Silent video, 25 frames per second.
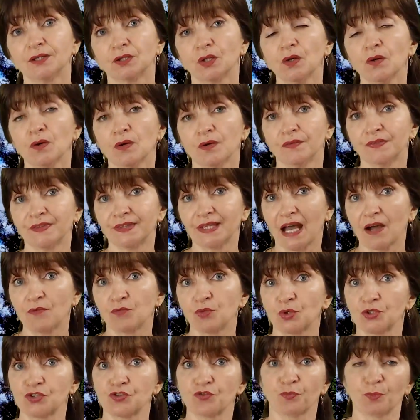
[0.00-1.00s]
to
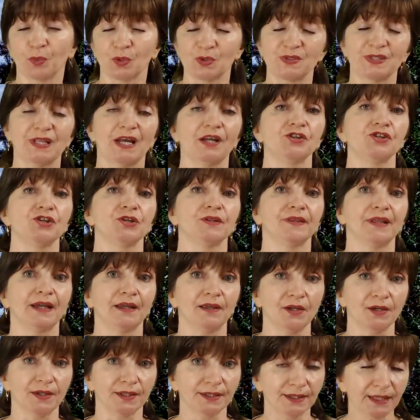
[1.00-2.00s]
nawłoć w postaci
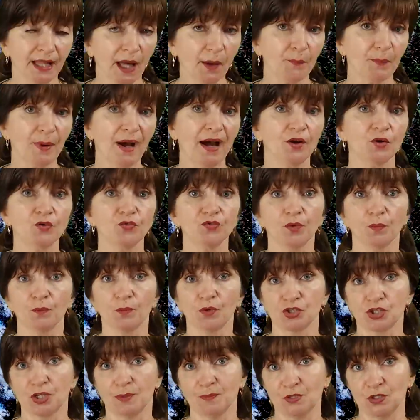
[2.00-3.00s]
takich naparów
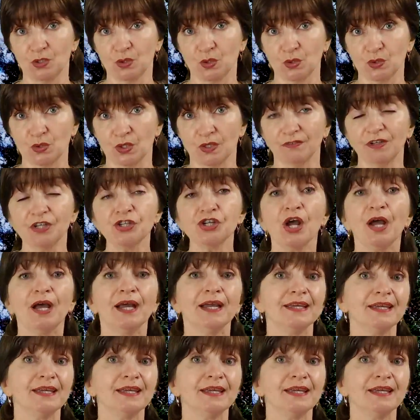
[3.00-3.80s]
możemy stosować,